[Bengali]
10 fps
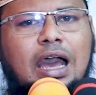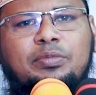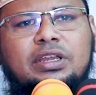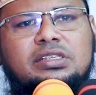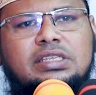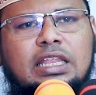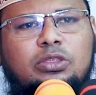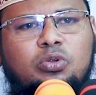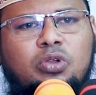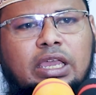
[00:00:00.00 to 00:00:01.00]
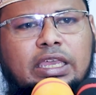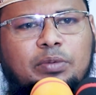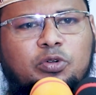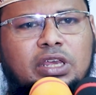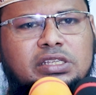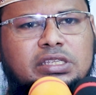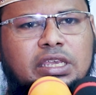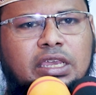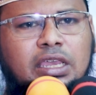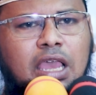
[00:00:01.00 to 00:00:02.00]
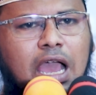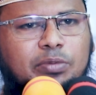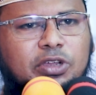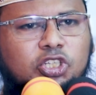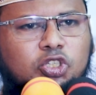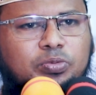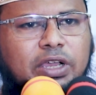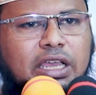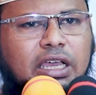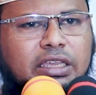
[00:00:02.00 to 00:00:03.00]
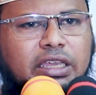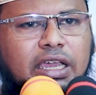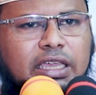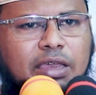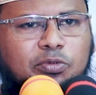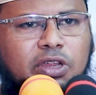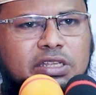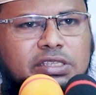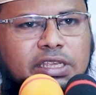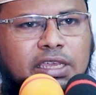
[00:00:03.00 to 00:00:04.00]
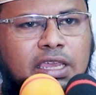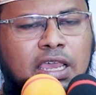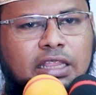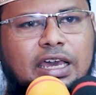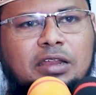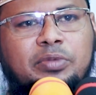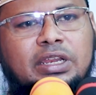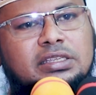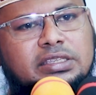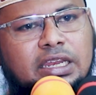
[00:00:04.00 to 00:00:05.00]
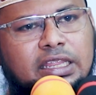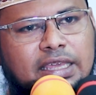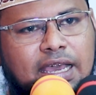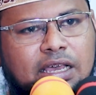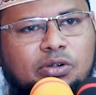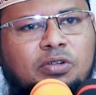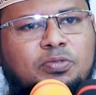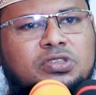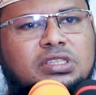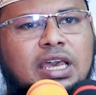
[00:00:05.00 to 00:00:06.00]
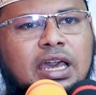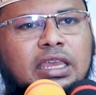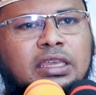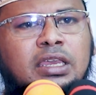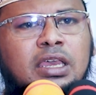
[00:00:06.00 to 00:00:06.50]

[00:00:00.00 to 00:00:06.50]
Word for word: আমার ছাত্ররা কেমন আছে আমার শুভাকাঙ্ক্ষীরা কেমন আছে তার মানে জেলে থাকা অবস্থায়